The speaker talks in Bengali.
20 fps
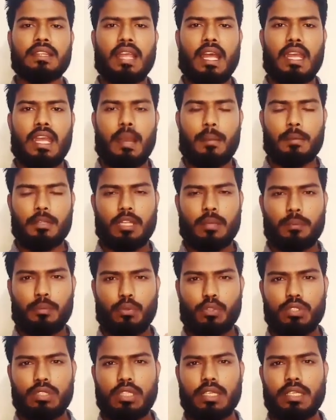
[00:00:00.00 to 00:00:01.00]
তাই আমাদের
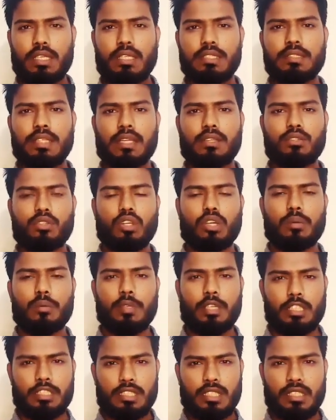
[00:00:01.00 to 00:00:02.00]
প্রত্যেকেরই জানতে
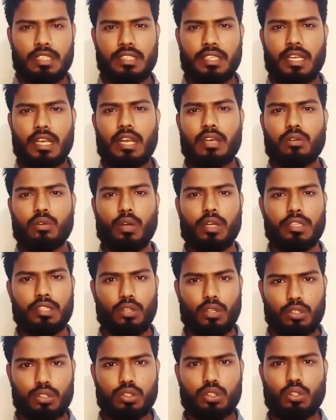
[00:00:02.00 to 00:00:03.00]
হবে একটি নিডেলের
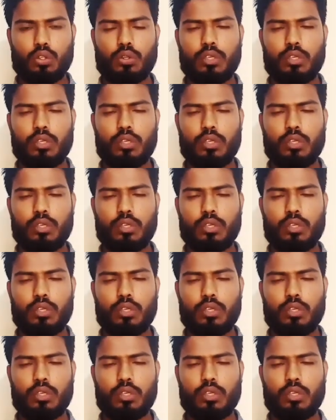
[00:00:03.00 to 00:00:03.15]
কয়টি অংশ